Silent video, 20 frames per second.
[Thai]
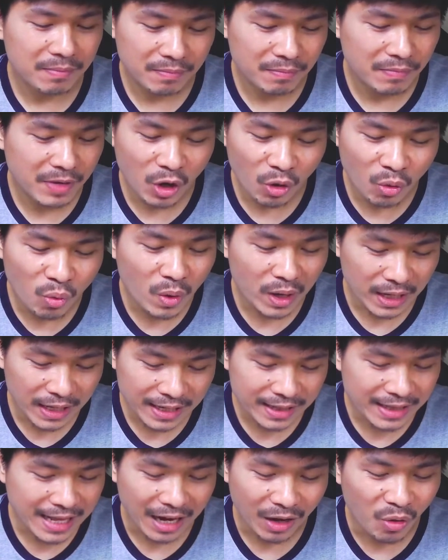ไม่ต้องห่วงเล
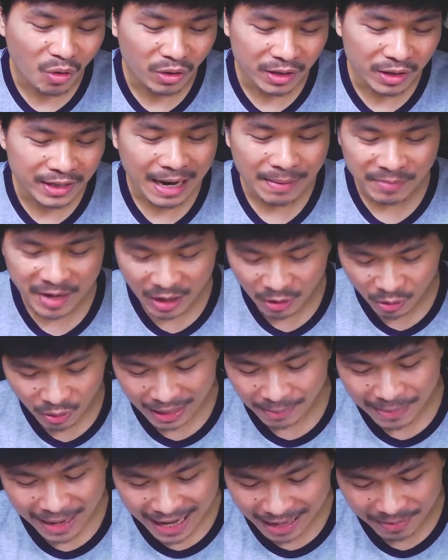ยแต่ละคนทำไดโอ
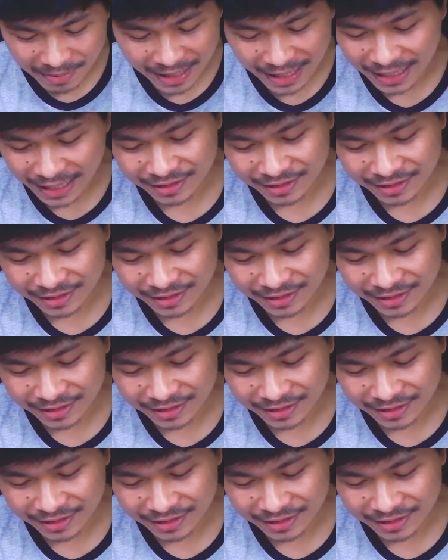ราม่ามา